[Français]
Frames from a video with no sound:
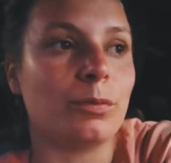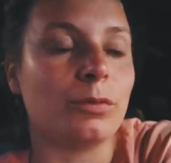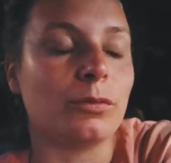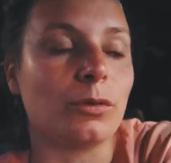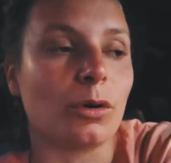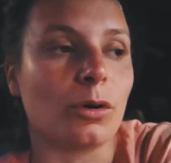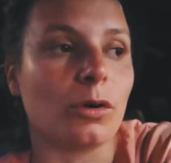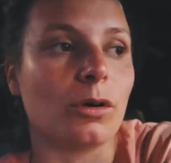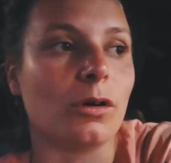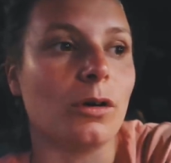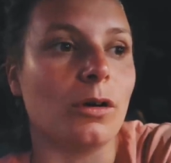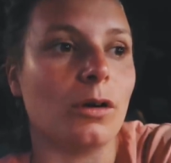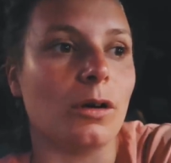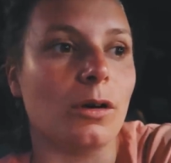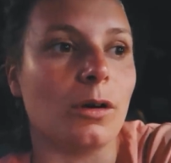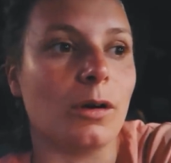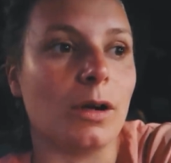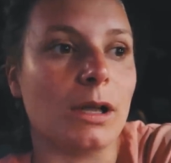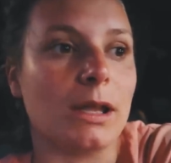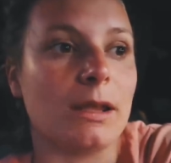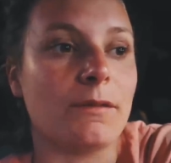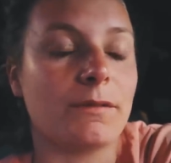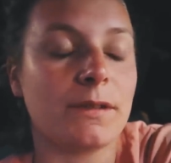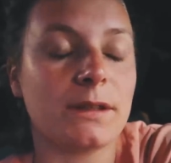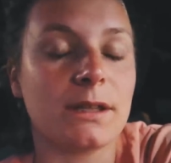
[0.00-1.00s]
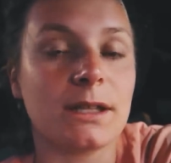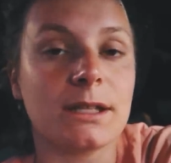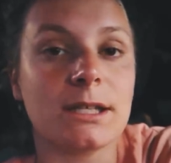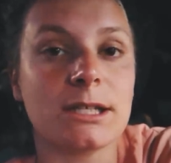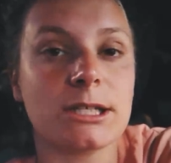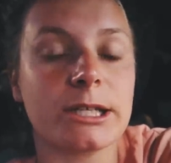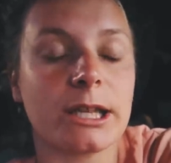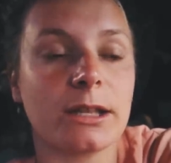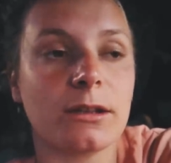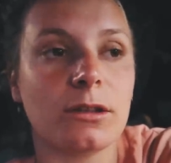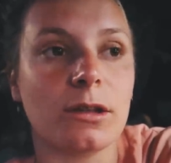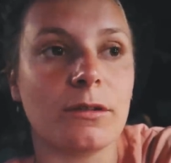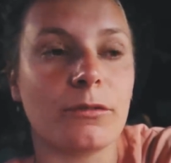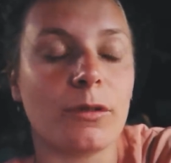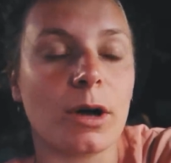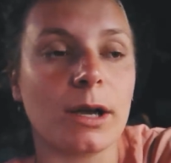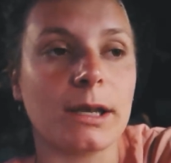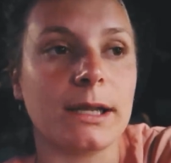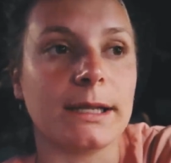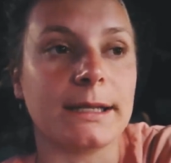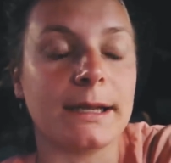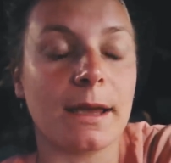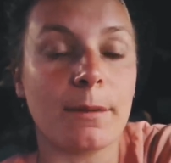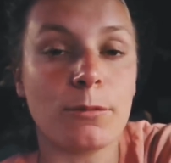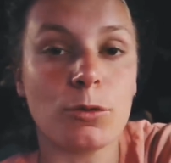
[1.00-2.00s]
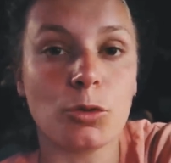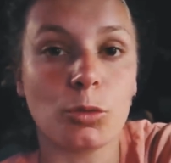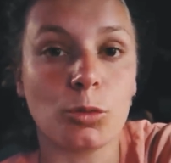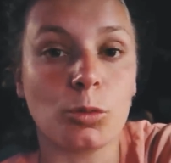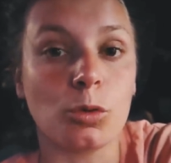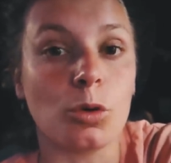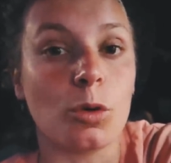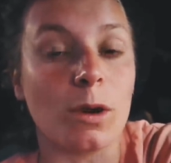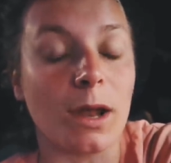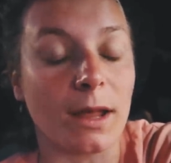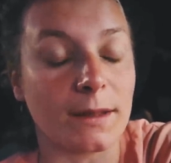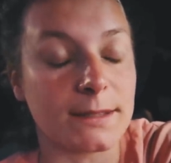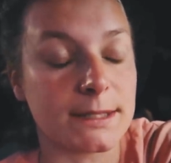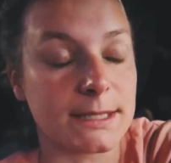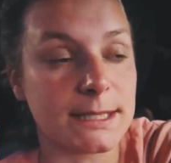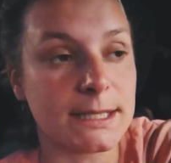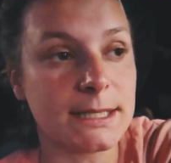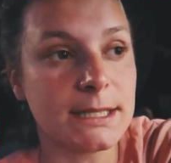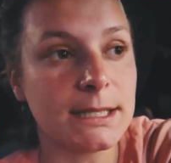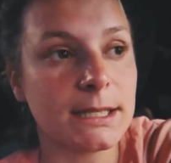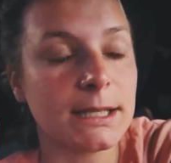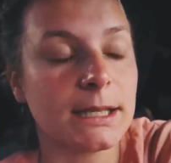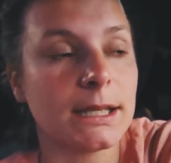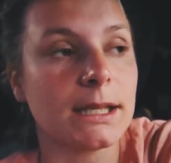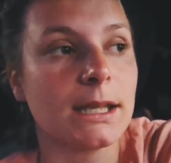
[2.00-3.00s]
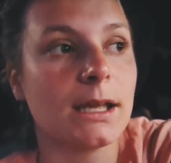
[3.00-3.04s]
pour éviter déjà d'avoir les camions le lundi